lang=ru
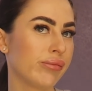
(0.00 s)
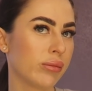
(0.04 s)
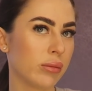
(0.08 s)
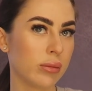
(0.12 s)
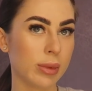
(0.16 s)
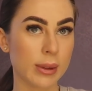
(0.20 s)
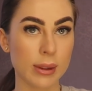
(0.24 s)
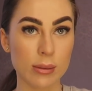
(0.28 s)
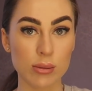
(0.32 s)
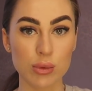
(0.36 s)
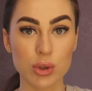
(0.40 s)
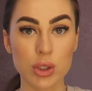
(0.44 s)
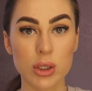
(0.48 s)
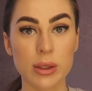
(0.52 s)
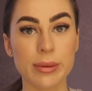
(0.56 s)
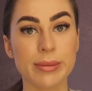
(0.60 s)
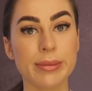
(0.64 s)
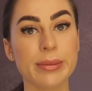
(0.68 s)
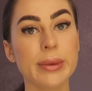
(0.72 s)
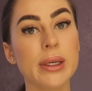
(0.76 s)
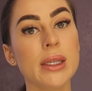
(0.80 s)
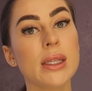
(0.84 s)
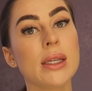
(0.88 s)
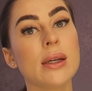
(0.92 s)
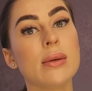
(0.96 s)
Потому что
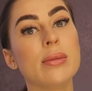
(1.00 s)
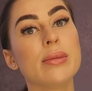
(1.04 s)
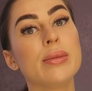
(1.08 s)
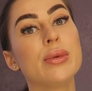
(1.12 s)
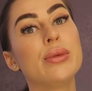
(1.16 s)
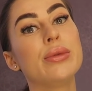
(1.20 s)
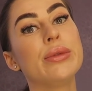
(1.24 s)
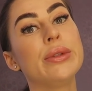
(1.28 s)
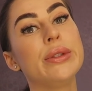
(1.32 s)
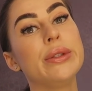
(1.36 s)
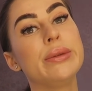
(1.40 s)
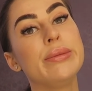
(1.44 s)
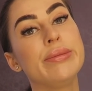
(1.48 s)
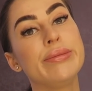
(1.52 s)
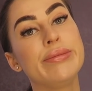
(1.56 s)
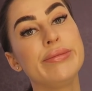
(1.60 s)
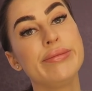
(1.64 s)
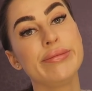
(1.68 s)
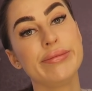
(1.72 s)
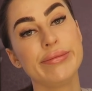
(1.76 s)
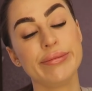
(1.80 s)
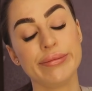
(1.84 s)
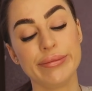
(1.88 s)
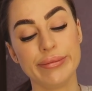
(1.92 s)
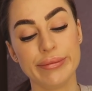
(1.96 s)
мы там будем
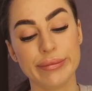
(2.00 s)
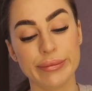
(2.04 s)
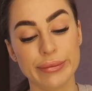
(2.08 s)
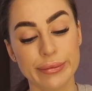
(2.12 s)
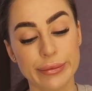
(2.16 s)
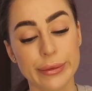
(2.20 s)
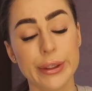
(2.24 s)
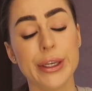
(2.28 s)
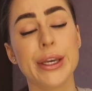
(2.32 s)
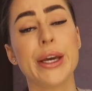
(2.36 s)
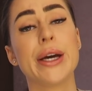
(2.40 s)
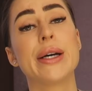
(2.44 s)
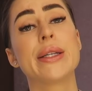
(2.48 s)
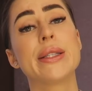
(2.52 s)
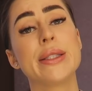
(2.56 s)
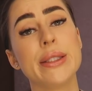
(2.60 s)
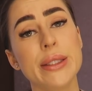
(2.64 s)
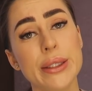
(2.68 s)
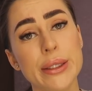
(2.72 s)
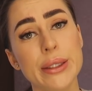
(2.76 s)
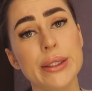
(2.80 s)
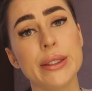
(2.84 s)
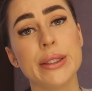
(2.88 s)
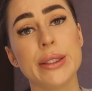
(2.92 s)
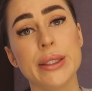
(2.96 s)
не
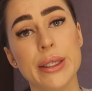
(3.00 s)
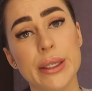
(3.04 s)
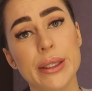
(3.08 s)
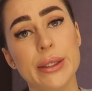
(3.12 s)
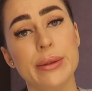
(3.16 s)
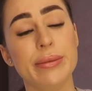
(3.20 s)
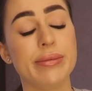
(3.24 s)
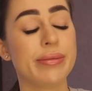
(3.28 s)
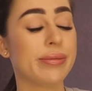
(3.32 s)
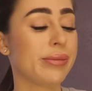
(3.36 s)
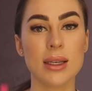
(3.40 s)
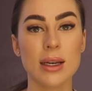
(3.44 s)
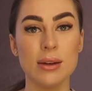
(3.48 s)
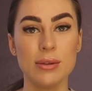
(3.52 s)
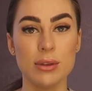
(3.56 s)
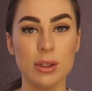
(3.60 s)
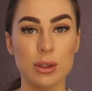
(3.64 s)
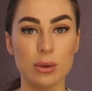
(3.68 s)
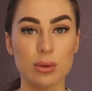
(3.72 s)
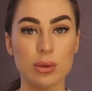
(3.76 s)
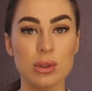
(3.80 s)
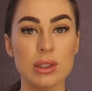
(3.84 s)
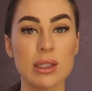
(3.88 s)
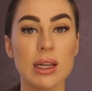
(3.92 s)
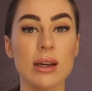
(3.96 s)
один день.
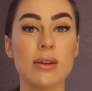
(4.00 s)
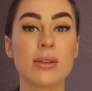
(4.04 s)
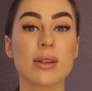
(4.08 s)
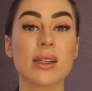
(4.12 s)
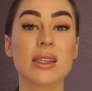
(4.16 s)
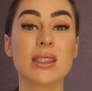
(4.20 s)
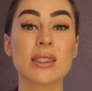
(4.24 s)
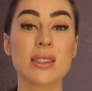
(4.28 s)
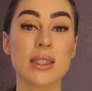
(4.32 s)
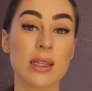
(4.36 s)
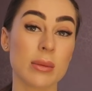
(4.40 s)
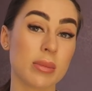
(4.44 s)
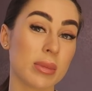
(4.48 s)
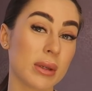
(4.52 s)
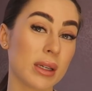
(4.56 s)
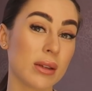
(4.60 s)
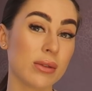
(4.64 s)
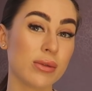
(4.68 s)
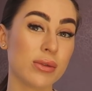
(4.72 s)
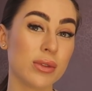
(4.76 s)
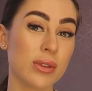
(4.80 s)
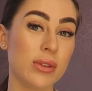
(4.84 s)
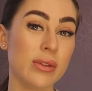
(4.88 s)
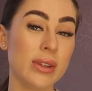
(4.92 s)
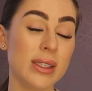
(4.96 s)
Завтра у Славы
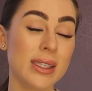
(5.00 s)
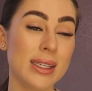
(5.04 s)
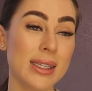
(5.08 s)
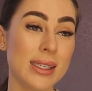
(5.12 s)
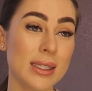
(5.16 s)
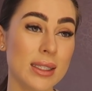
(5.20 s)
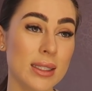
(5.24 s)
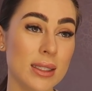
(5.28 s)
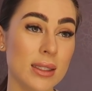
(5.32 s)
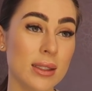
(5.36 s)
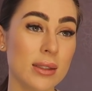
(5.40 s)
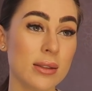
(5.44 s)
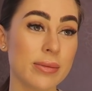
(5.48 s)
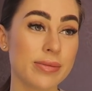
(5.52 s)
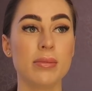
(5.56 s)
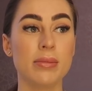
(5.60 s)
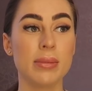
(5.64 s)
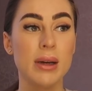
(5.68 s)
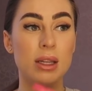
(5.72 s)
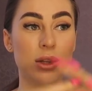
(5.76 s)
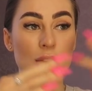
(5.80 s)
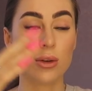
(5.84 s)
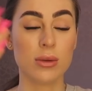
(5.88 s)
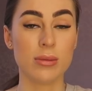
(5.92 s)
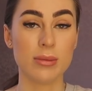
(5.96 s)
Костоправ в 12.
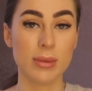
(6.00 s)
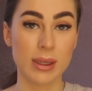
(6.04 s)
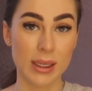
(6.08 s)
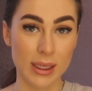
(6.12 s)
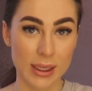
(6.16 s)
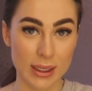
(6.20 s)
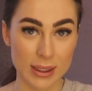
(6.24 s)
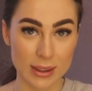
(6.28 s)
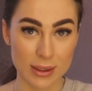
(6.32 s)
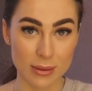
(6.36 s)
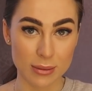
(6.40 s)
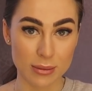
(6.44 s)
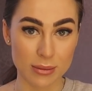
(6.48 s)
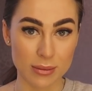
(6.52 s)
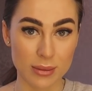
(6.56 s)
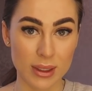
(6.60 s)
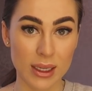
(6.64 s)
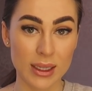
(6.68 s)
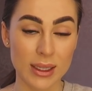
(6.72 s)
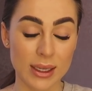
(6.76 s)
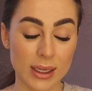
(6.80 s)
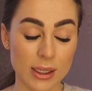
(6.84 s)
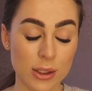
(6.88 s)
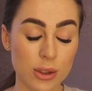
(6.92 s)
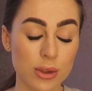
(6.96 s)
Потом мы едем
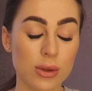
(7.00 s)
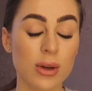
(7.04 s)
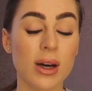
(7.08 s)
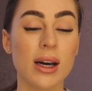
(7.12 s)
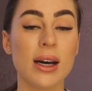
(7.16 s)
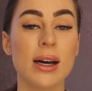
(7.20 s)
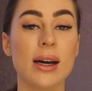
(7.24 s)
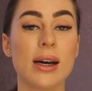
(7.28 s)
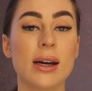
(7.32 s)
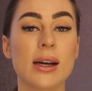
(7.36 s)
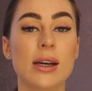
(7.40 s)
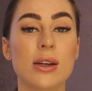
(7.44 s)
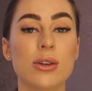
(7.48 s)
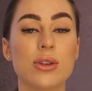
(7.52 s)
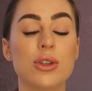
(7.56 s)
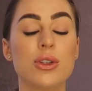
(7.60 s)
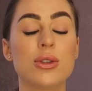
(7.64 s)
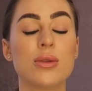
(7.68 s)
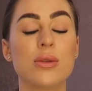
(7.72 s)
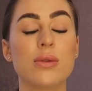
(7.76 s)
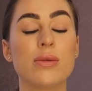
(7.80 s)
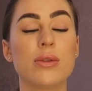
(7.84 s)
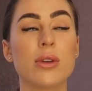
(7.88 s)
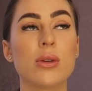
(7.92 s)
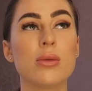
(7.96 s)
на дачу, а, короче,
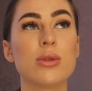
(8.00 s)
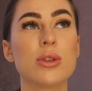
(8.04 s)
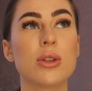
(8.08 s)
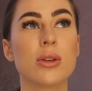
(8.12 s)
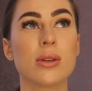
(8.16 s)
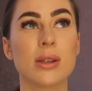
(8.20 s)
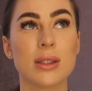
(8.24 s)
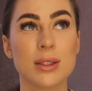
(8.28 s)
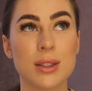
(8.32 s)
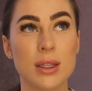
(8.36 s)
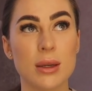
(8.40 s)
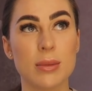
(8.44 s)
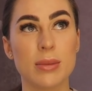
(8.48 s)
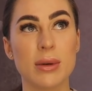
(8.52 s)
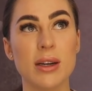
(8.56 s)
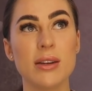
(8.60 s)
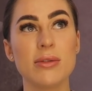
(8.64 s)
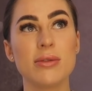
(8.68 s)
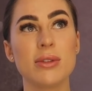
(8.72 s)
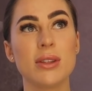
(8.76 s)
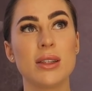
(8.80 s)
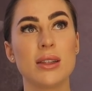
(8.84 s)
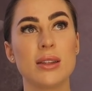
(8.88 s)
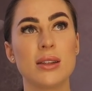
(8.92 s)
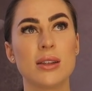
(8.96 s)
суть в том, что
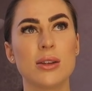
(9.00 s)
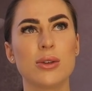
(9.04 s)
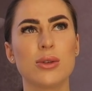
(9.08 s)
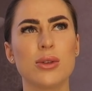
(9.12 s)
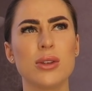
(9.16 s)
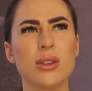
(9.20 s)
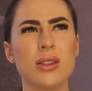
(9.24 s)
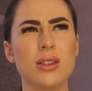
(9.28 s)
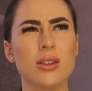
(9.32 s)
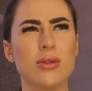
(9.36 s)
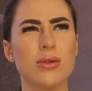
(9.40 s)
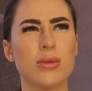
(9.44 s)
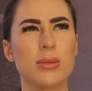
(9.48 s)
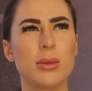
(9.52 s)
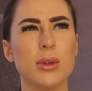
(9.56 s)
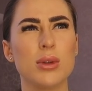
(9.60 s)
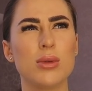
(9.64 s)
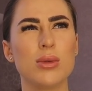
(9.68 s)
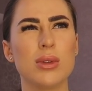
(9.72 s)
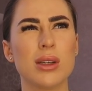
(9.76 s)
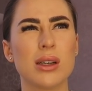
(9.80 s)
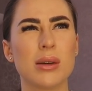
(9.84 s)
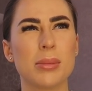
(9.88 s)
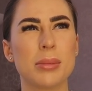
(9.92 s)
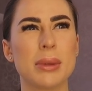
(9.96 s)
Костоправ этот находится в
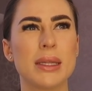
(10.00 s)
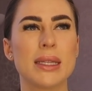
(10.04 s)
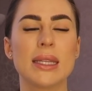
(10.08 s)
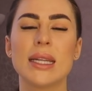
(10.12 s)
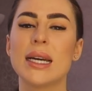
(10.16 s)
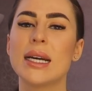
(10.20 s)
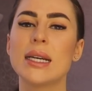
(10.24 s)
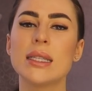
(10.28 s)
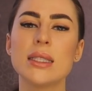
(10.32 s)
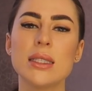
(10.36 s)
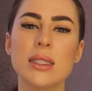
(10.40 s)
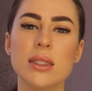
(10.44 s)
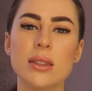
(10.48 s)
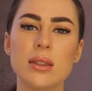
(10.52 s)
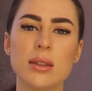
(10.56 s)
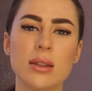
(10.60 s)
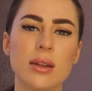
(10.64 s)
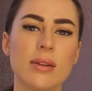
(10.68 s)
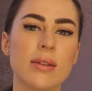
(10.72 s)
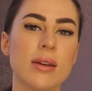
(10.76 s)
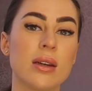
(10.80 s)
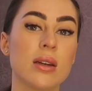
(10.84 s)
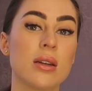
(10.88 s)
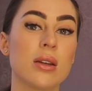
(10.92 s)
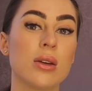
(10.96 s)
минутах 15,
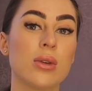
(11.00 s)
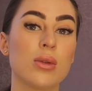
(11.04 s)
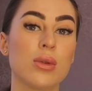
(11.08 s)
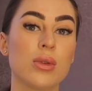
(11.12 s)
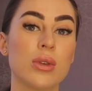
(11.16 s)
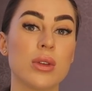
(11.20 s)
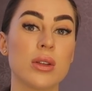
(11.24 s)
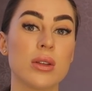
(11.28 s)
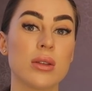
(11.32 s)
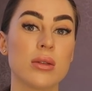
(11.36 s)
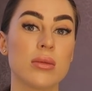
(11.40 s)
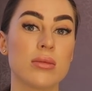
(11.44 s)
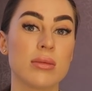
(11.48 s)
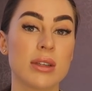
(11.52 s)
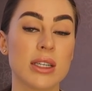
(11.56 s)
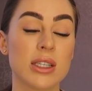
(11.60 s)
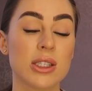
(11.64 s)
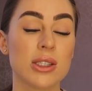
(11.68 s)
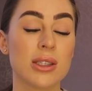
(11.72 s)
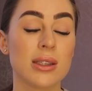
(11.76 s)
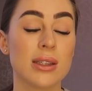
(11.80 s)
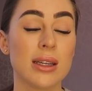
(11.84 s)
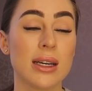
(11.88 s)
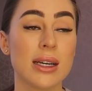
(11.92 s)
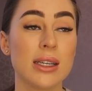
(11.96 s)
наверное, от
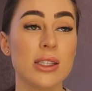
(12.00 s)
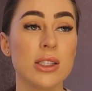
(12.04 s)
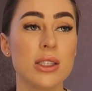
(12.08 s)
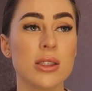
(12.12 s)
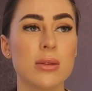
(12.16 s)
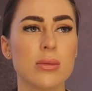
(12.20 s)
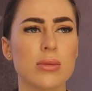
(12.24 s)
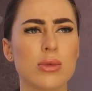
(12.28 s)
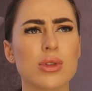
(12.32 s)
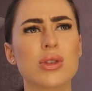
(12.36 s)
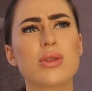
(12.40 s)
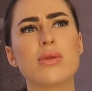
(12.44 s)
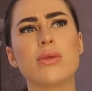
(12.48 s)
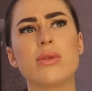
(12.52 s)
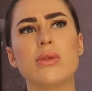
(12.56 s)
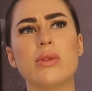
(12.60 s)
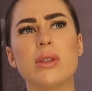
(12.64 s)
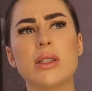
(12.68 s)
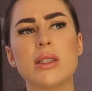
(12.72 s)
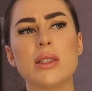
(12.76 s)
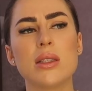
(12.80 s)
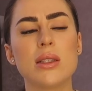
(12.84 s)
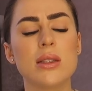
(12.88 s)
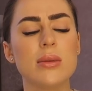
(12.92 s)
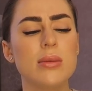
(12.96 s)
нашей дачи, может, в
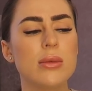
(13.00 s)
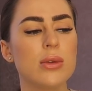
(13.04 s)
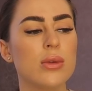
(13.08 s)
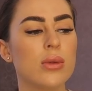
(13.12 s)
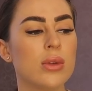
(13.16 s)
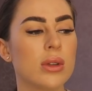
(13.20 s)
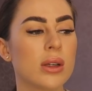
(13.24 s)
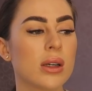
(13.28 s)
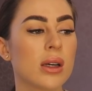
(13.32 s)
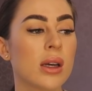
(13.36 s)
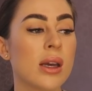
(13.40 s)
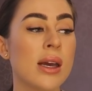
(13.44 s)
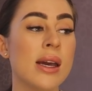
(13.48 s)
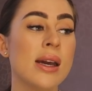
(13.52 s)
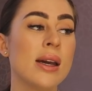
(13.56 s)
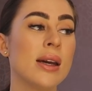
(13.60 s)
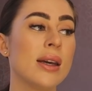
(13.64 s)
20 минутах.